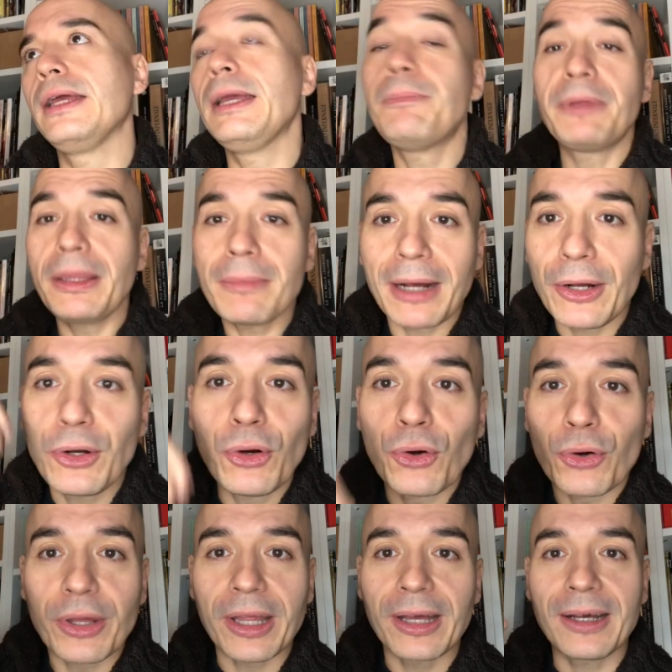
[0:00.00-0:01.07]
E prima
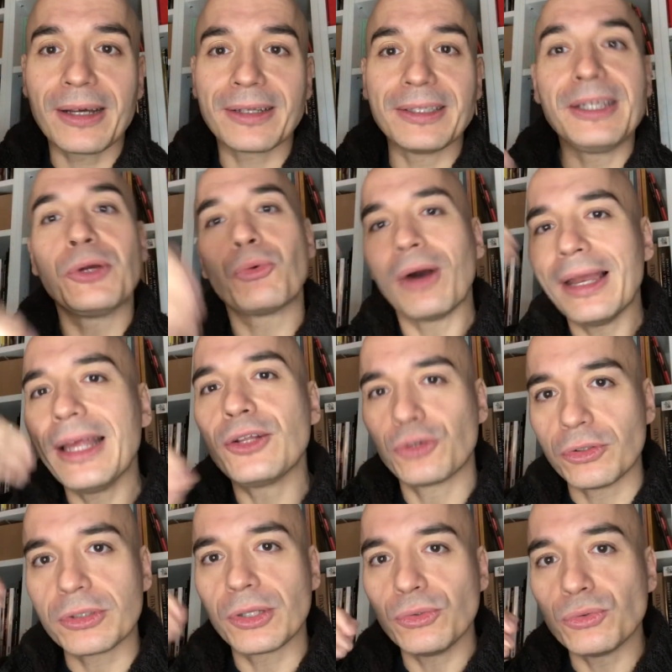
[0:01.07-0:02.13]
ancora di qual è il
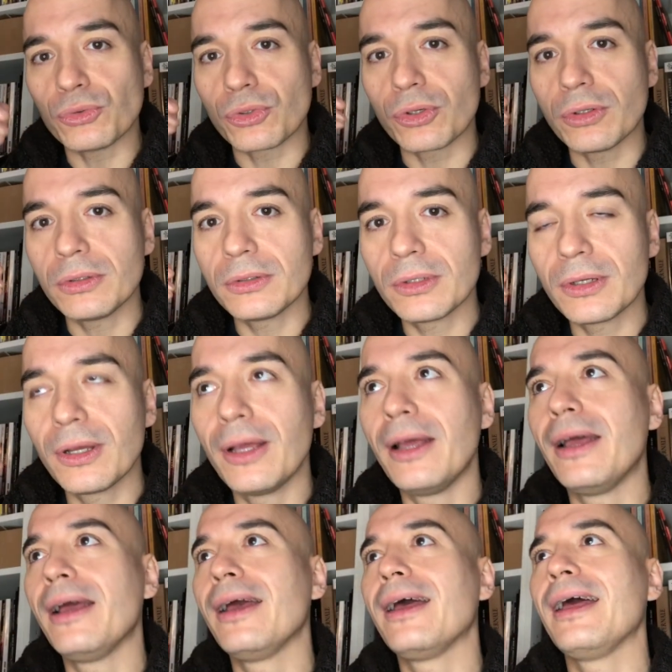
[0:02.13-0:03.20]
contenuto,
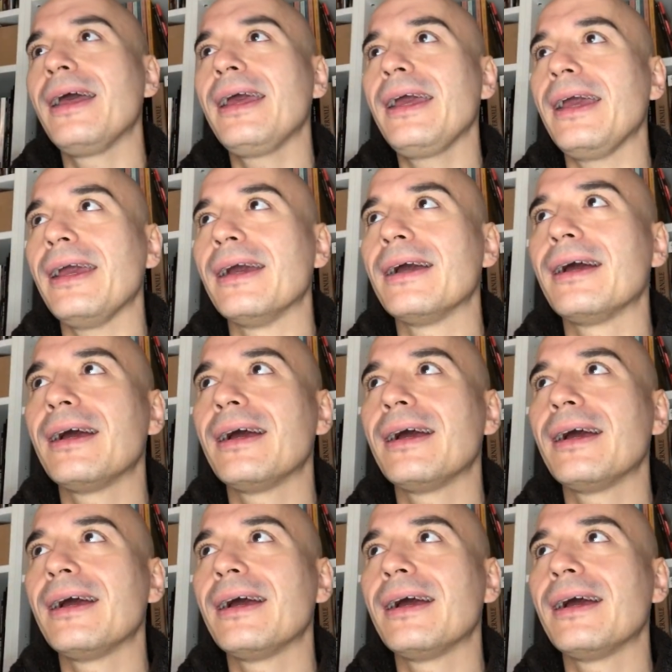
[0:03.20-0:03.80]
è